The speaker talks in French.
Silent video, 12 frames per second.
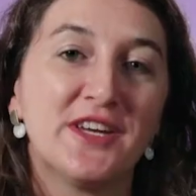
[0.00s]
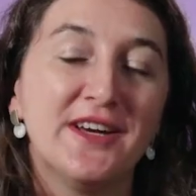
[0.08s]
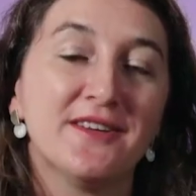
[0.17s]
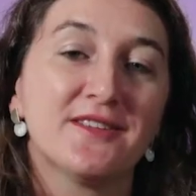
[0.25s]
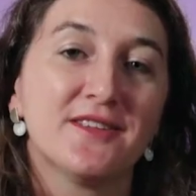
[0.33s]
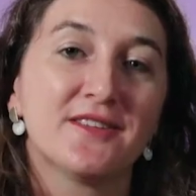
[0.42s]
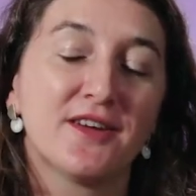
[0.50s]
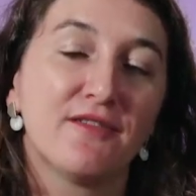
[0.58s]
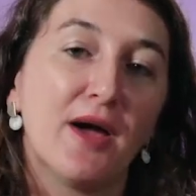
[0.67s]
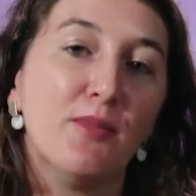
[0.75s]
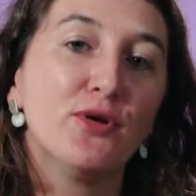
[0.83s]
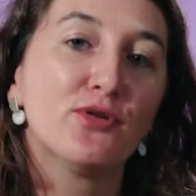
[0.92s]
cher, ce serait
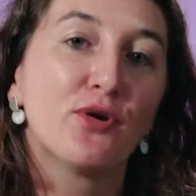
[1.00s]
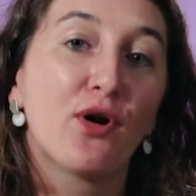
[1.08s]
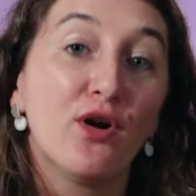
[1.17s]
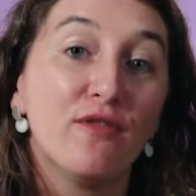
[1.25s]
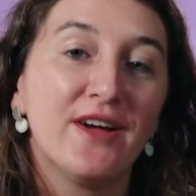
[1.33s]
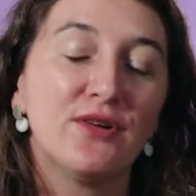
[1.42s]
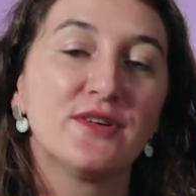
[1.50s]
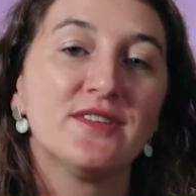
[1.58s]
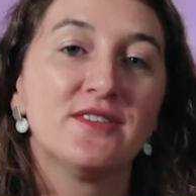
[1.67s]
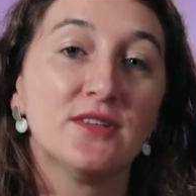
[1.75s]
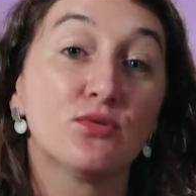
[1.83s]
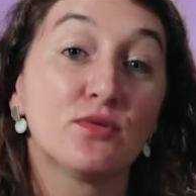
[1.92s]
vraiment de
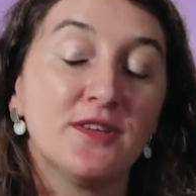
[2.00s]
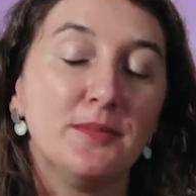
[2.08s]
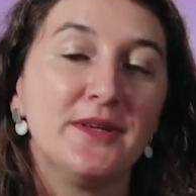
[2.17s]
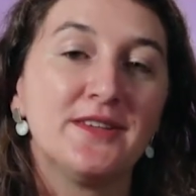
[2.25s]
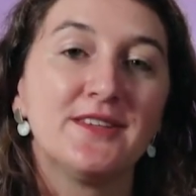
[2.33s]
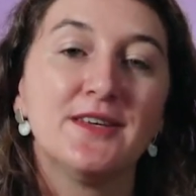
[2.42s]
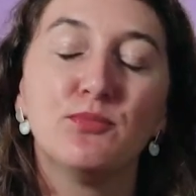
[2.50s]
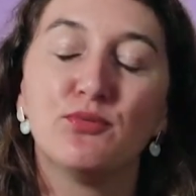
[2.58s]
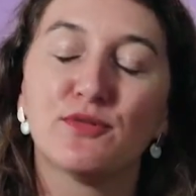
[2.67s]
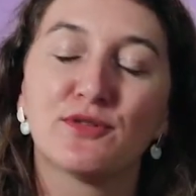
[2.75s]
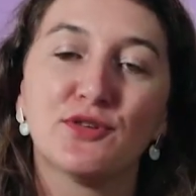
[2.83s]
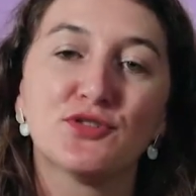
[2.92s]
revaloriser tous ces métiers
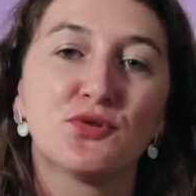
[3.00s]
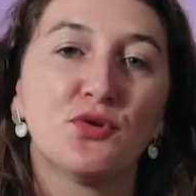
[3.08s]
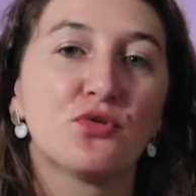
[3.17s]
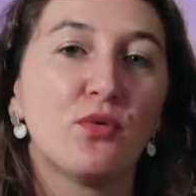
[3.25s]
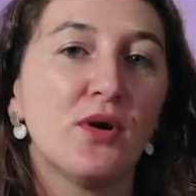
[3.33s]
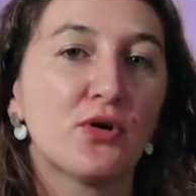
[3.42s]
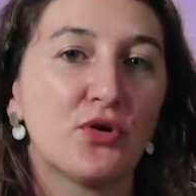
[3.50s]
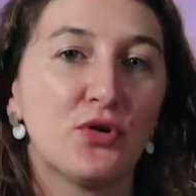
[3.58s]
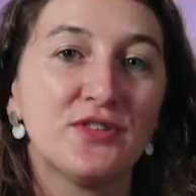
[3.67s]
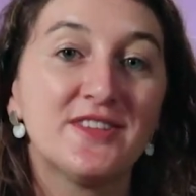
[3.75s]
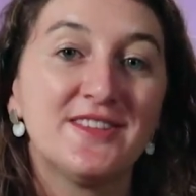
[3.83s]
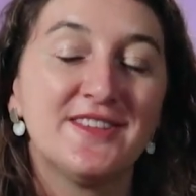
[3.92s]
puisque je côtoie au
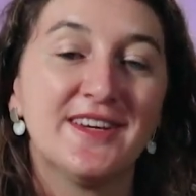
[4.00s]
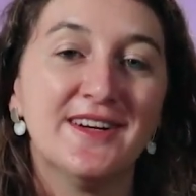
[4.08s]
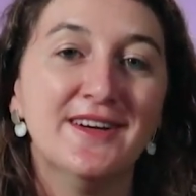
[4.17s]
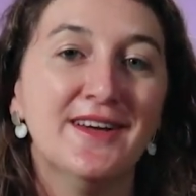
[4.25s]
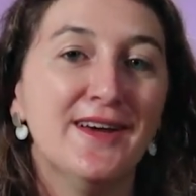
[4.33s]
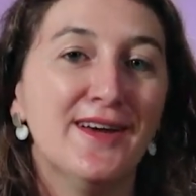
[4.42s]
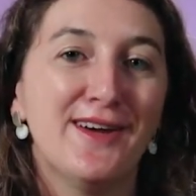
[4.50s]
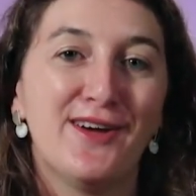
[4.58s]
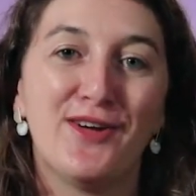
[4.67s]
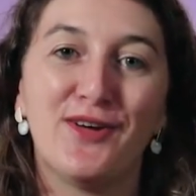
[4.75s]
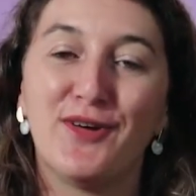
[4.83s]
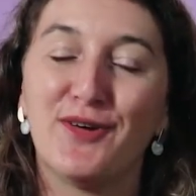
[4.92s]
quotidien
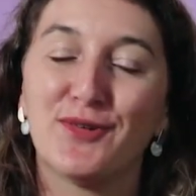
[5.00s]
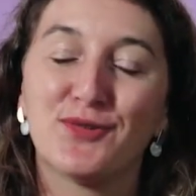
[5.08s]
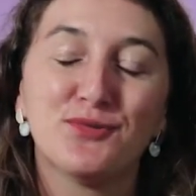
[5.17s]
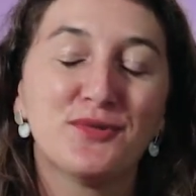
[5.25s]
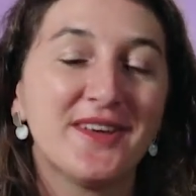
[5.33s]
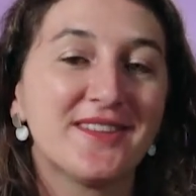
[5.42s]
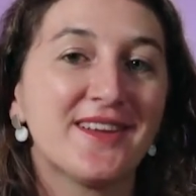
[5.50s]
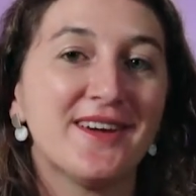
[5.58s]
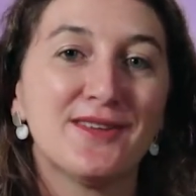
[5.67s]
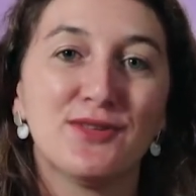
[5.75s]
euh, tout un tas